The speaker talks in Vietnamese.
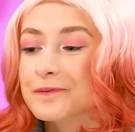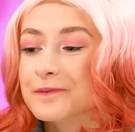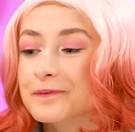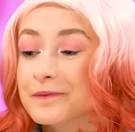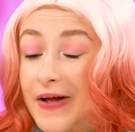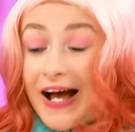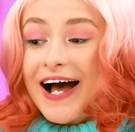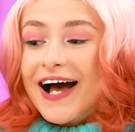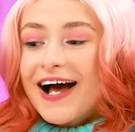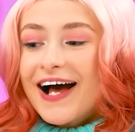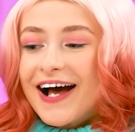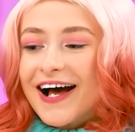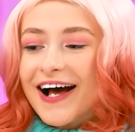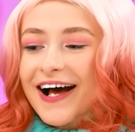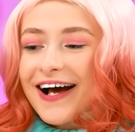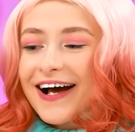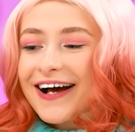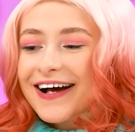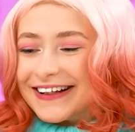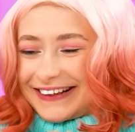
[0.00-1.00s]
Ồ
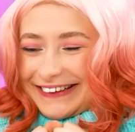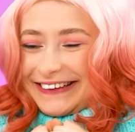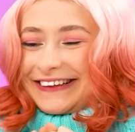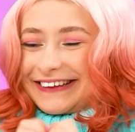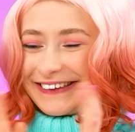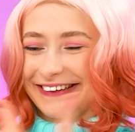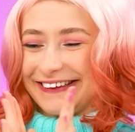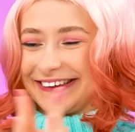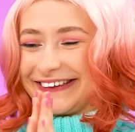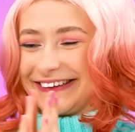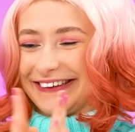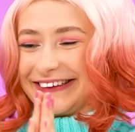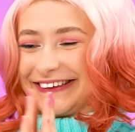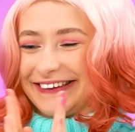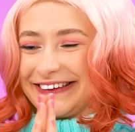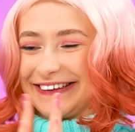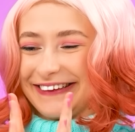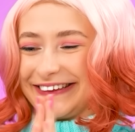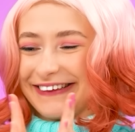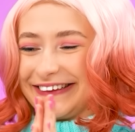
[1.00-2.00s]
xong rồi này
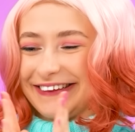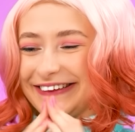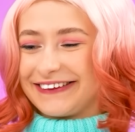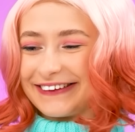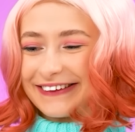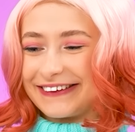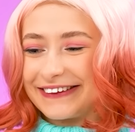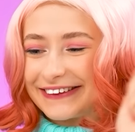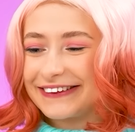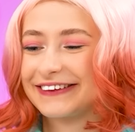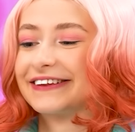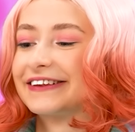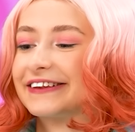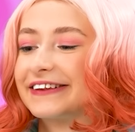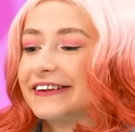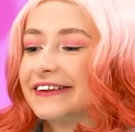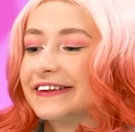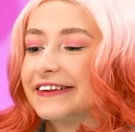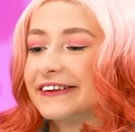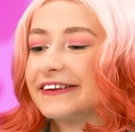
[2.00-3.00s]

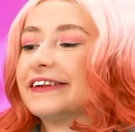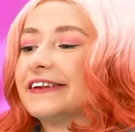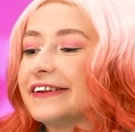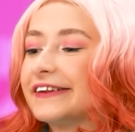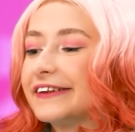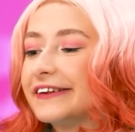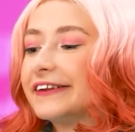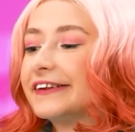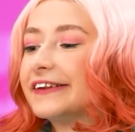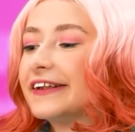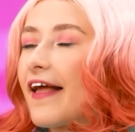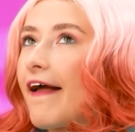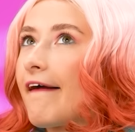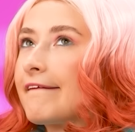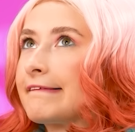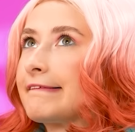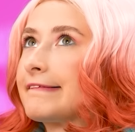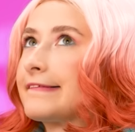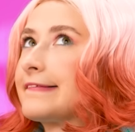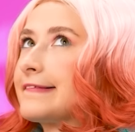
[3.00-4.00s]
Mình sẽ bỏ nó ra
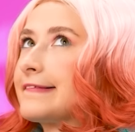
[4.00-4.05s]
nhé